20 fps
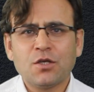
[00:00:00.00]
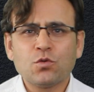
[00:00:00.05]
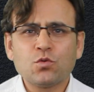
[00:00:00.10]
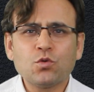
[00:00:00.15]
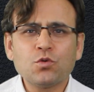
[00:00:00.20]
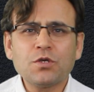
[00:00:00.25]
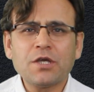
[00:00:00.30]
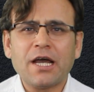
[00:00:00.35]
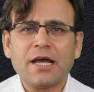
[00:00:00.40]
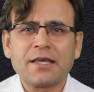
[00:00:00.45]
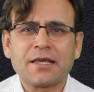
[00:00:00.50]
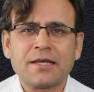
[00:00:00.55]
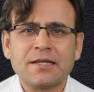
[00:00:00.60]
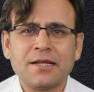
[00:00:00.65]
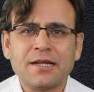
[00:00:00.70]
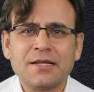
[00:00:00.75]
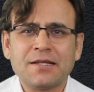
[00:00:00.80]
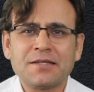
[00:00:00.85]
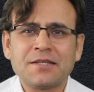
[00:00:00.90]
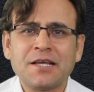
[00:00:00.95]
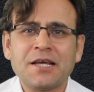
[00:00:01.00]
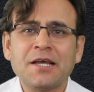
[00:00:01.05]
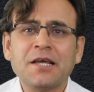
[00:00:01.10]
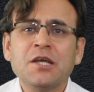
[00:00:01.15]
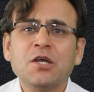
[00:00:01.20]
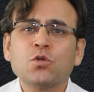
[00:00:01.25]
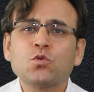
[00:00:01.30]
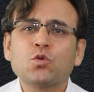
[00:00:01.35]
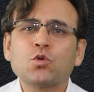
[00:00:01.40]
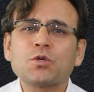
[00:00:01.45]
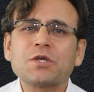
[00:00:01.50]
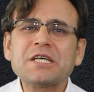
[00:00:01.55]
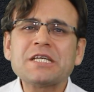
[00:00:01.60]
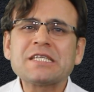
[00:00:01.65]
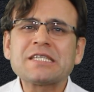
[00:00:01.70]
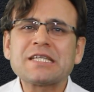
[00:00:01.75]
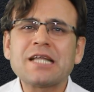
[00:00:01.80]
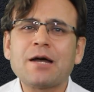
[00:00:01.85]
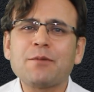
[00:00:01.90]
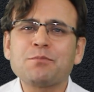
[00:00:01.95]
dünya genelinde Türk
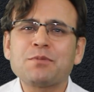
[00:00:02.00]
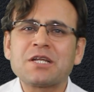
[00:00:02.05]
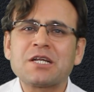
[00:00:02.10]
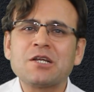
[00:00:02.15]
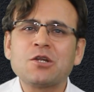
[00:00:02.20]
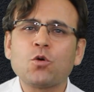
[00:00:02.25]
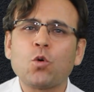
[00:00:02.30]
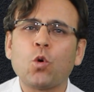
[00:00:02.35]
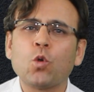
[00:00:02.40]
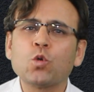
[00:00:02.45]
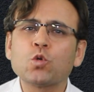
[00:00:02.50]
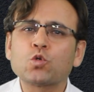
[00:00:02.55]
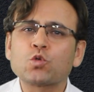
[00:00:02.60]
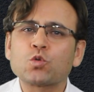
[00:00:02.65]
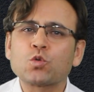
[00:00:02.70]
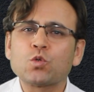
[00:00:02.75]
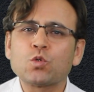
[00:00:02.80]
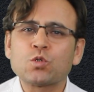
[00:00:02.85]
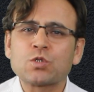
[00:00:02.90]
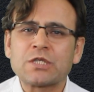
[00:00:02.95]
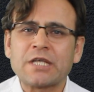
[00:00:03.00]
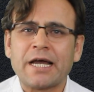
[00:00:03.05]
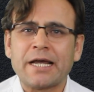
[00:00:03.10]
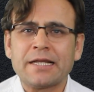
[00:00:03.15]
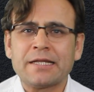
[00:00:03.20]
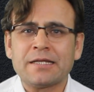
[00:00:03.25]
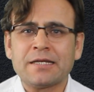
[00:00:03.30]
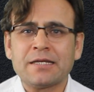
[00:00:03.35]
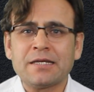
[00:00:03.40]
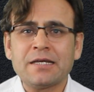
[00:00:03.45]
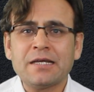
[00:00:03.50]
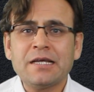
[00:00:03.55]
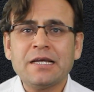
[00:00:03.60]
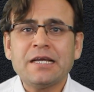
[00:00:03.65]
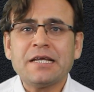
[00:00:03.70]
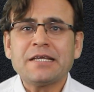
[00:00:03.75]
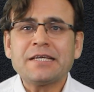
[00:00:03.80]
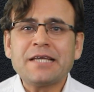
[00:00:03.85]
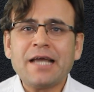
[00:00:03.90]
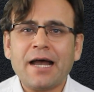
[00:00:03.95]
İslam Birliği oluşturulsaydı,
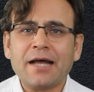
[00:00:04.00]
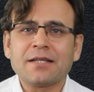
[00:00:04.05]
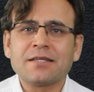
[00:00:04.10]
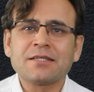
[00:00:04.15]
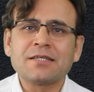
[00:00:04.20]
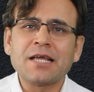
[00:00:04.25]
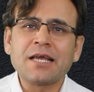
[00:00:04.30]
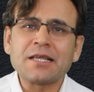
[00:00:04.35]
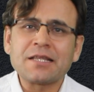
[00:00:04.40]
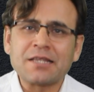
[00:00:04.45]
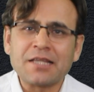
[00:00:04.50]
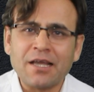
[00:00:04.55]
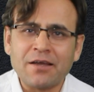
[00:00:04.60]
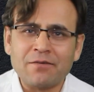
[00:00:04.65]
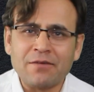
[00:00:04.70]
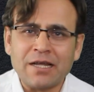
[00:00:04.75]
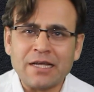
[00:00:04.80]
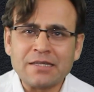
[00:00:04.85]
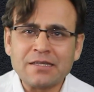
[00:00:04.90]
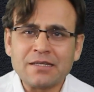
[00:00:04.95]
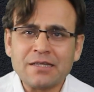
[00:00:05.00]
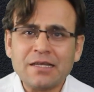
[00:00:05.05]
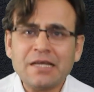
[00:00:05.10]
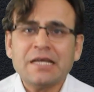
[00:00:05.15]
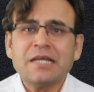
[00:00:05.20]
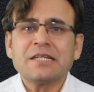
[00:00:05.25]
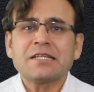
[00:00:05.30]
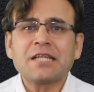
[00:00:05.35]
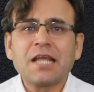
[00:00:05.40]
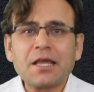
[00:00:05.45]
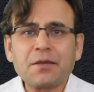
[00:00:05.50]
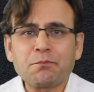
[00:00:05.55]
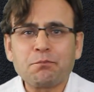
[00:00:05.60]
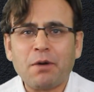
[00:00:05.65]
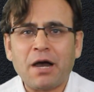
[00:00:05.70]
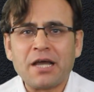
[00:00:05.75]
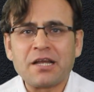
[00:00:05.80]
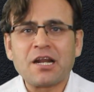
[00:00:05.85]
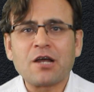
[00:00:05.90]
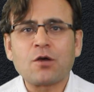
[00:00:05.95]
yani tek devlet, tek
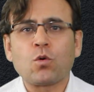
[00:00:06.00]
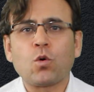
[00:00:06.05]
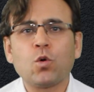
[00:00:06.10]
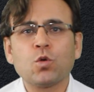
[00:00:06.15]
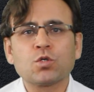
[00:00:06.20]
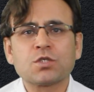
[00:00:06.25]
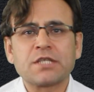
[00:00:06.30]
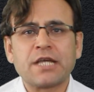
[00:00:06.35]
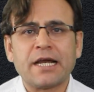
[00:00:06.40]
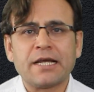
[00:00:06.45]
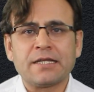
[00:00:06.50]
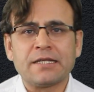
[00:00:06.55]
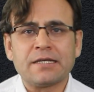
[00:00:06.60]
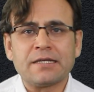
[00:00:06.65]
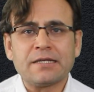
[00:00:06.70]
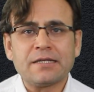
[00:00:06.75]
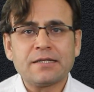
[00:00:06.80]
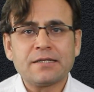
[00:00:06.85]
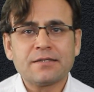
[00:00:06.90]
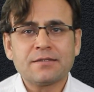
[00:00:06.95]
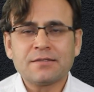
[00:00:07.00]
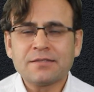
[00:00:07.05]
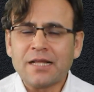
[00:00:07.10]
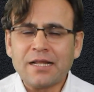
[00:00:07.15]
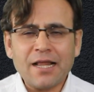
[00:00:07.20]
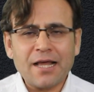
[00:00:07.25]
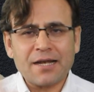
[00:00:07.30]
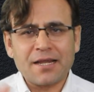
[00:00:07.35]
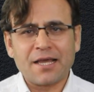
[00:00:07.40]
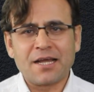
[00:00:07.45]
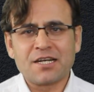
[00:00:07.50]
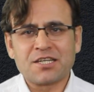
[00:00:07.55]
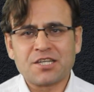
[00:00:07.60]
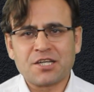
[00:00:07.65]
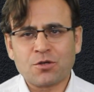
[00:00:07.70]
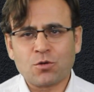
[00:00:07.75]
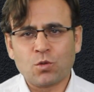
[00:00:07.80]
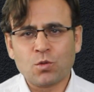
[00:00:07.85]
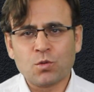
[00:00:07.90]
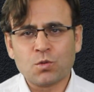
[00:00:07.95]
bayrak olsaydı neler
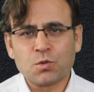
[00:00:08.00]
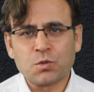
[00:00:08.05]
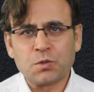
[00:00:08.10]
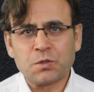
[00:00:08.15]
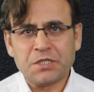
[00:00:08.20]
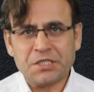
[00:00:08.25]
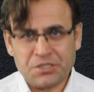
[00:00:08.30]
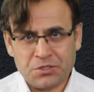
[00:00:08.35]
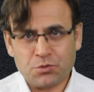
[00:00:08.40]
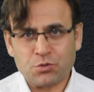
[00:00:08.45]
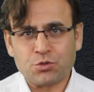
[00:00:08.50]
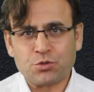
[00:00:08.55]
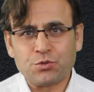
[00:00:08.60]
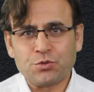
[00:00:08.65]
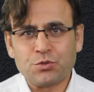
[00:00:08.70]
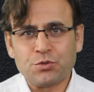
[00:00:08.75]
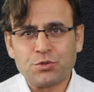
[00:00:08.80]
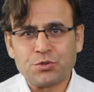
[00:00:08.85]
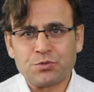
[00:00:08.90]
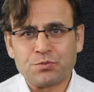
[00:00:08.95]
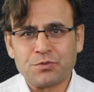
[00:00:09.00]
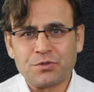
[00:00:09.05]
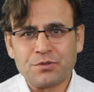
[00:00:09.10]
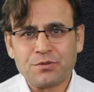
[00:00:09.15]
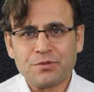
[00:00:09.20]
gerçek olurdu hiç düşündünüz mü?